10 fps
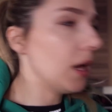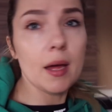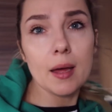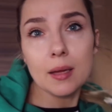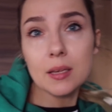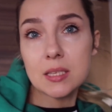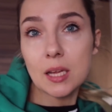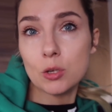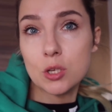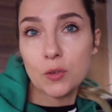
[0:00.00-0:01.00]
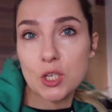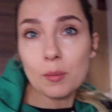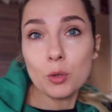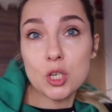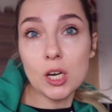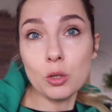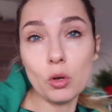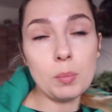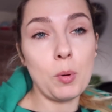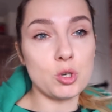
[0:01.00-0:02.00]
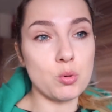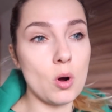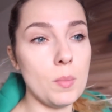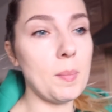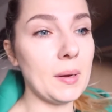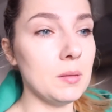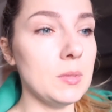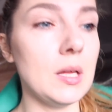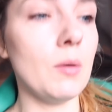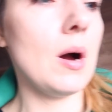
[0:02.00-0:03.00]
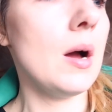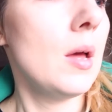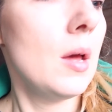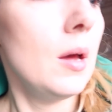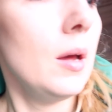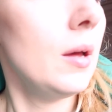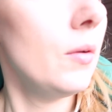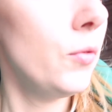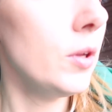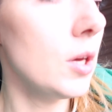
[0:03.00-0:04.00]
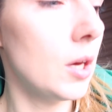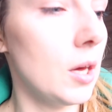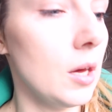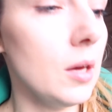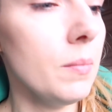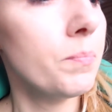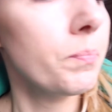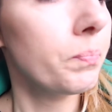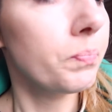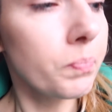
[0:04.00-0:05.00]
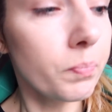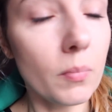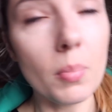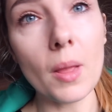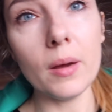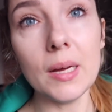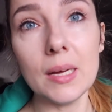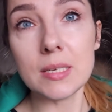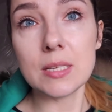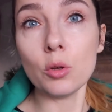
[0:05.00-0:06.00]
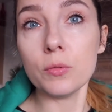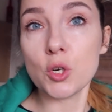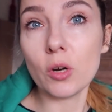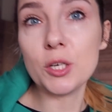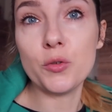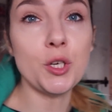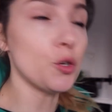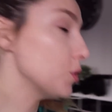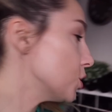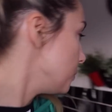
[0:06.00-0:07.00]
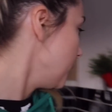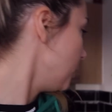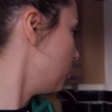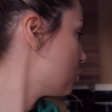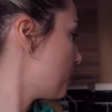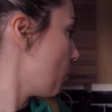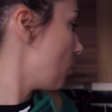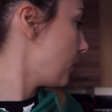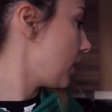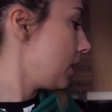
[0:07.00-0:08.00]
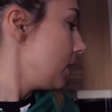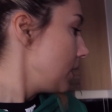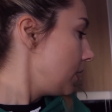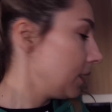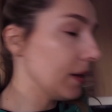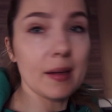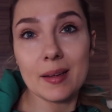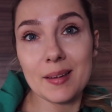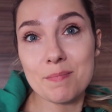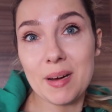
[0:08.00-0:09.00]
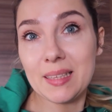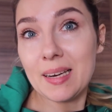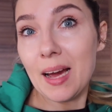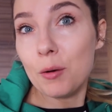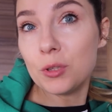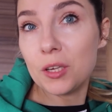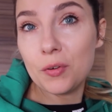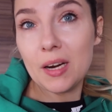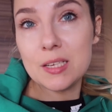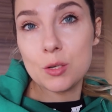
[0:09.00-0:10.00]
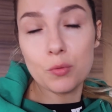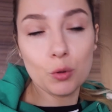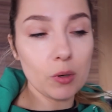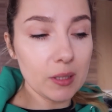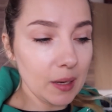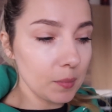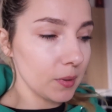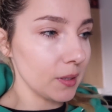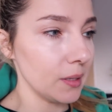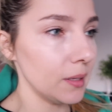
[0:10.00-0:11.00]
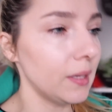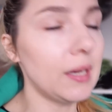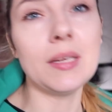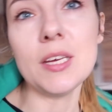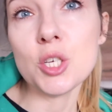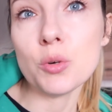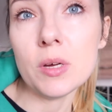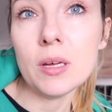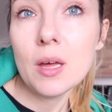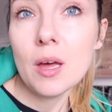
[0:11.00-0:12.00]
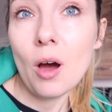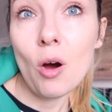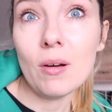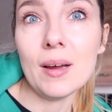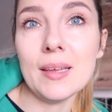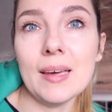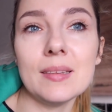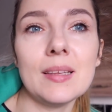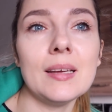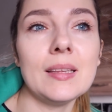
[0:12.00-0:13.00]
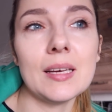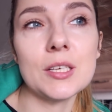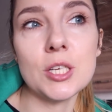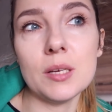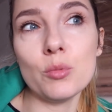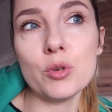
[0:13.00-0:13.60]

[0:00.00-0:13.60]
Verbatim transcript: E, I z tego co widziałam to średnio jej poszło, bo pani mi dała e, wyniki. E, stąd wczoraj ćwiczyłyśmy i już połowa materiału, tych wyrazów, które tam jej nie szły, ogarnięte, także